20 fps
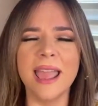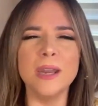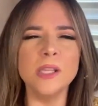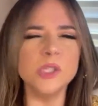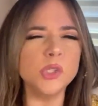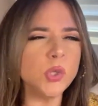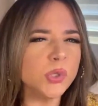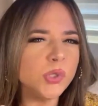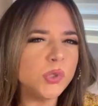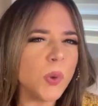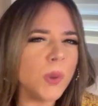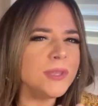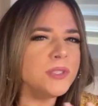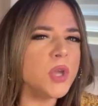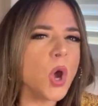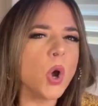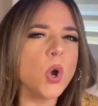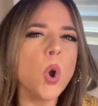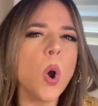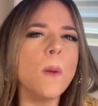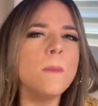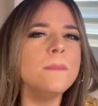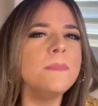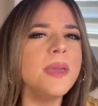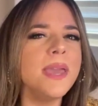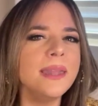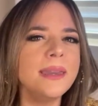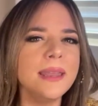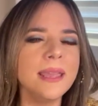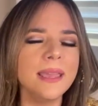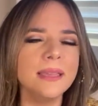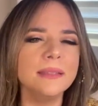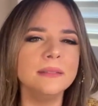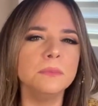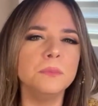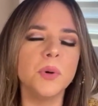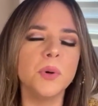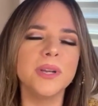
sus sueños convergen,